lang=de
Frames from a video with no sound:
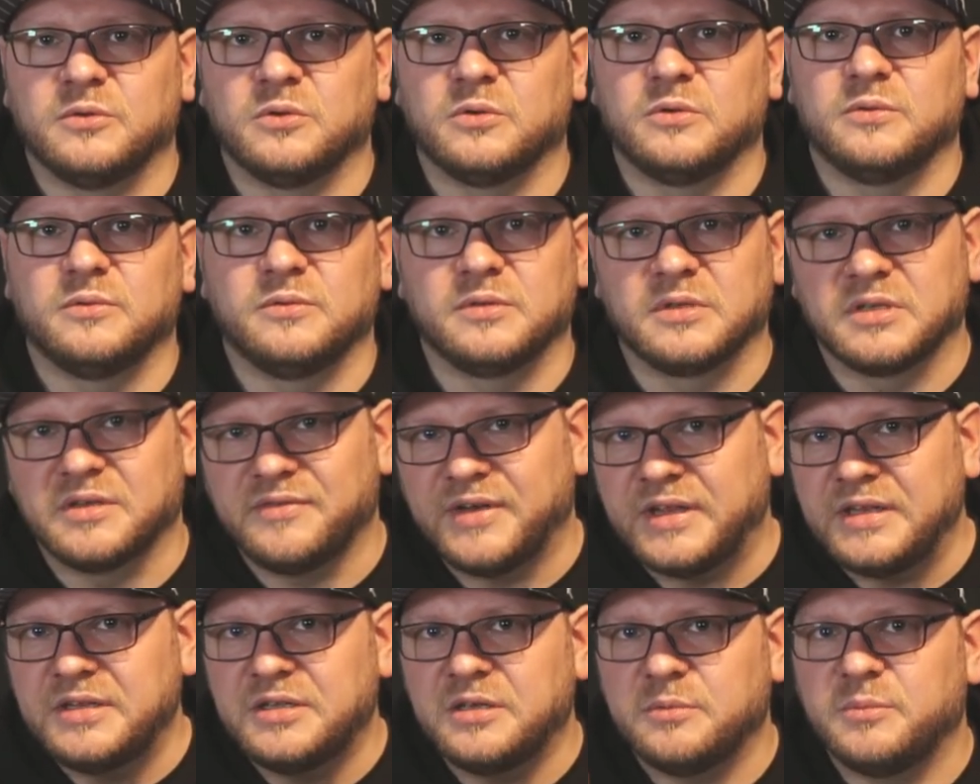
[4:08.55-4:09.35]
so ein
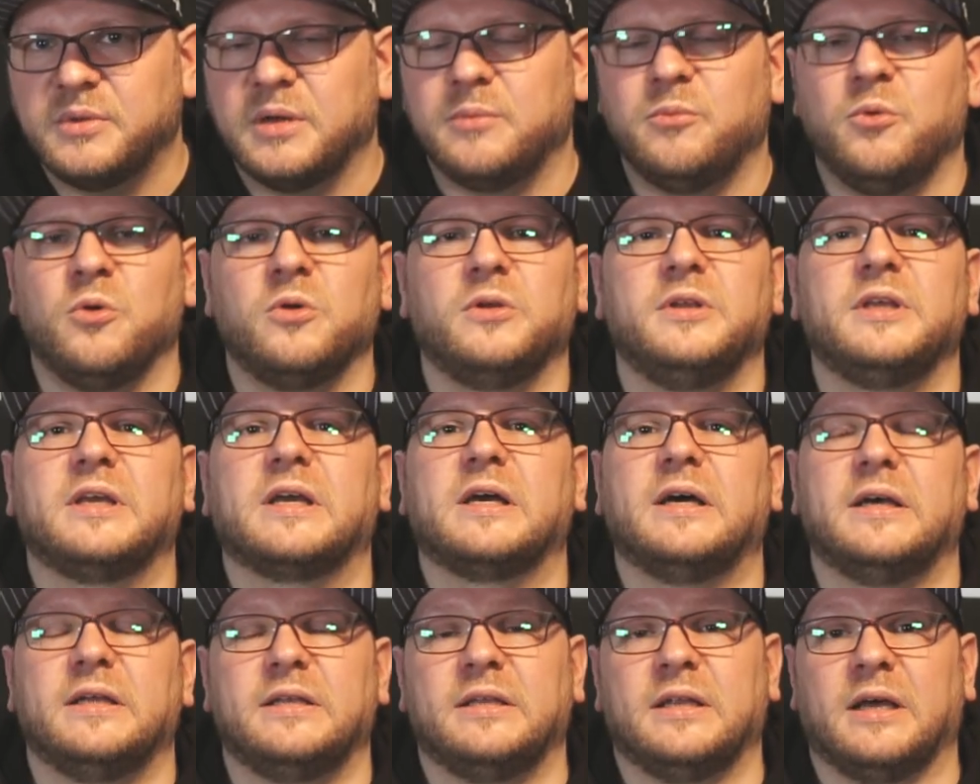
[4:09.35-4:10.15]
Quäntchen mehr
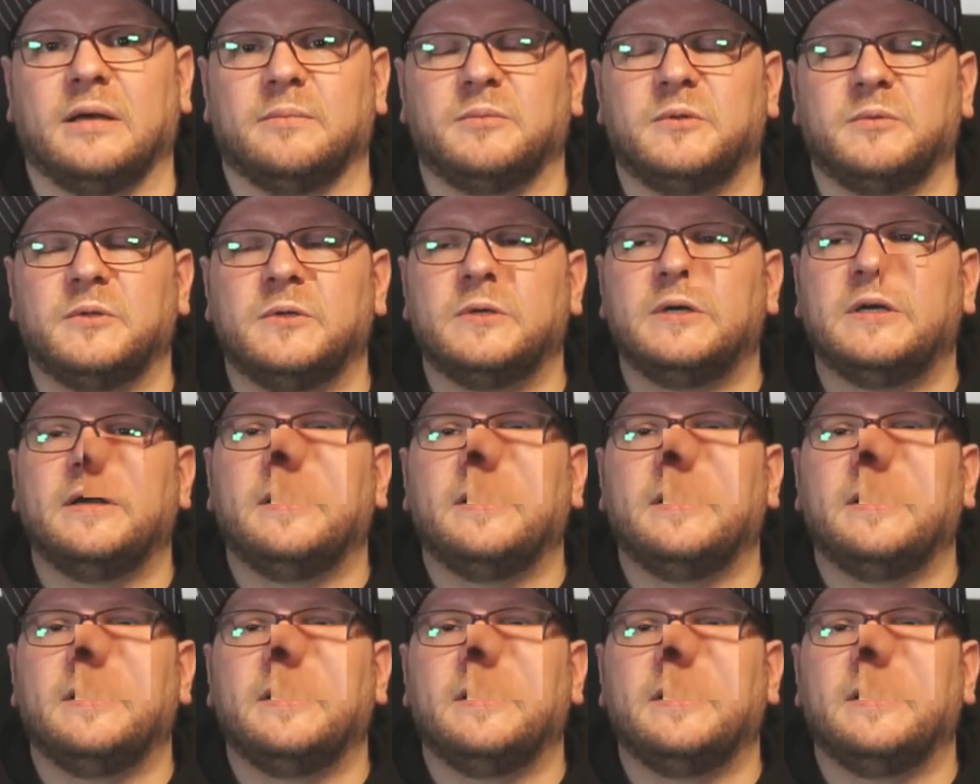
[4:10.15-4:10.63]
Möglichkeiten habt.